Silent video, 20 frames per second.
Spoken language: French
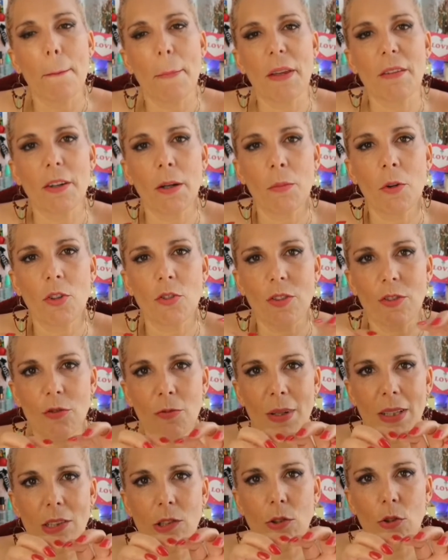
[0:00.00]
mais vraiment je vais
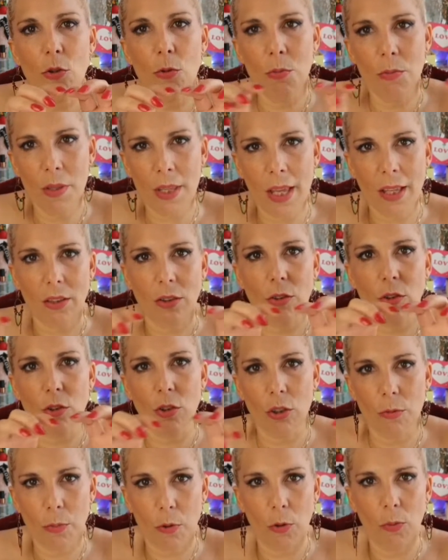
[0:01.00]
vous mettre le mien de
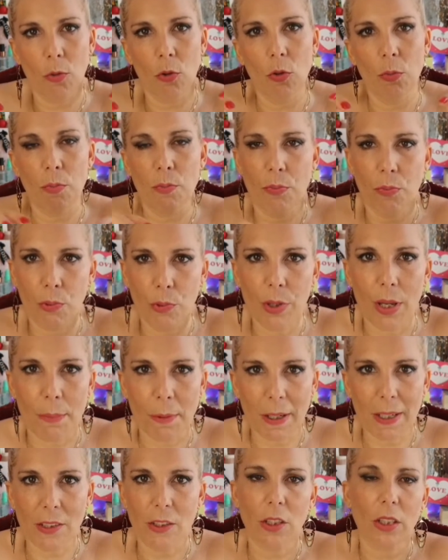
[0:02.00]
code promo, puis
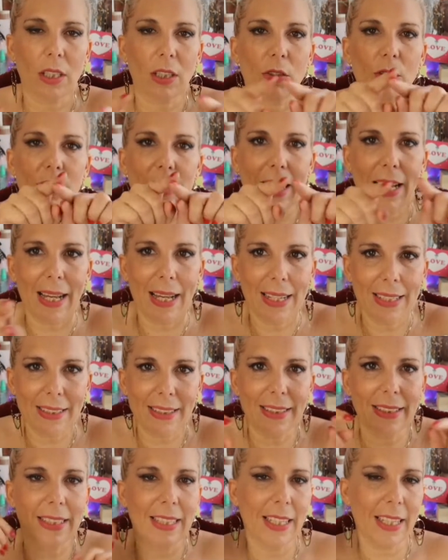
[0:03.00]
après les autres et ce sera
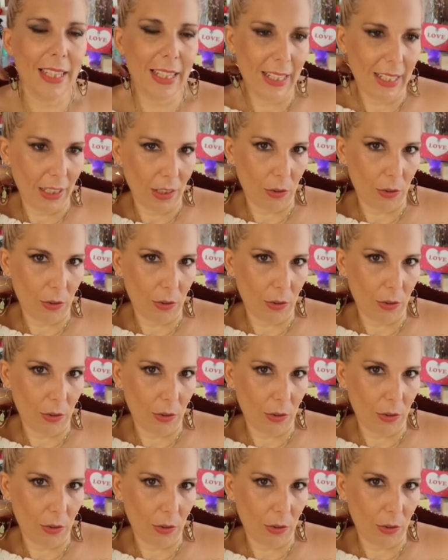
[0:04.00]
indiqué.